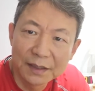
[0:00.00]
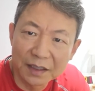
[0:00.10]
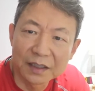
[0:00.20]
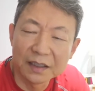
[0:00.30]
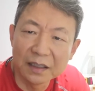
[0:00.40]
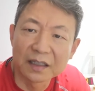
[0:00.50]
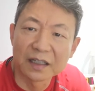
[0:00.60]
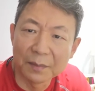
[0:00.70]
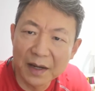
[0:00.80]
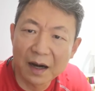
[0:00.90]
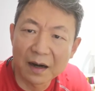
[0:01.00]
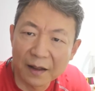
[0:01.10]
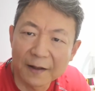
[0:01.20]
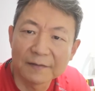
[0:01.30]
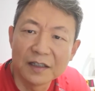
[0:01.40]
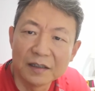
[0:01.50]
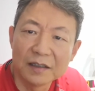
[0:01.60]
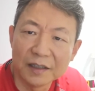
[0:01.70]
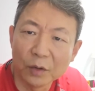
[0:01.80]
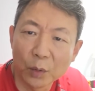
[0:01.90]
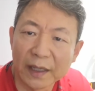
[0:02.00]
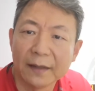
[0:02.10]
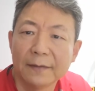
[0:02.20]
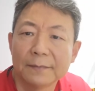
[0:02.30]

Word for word: 这是一个什么样的机会？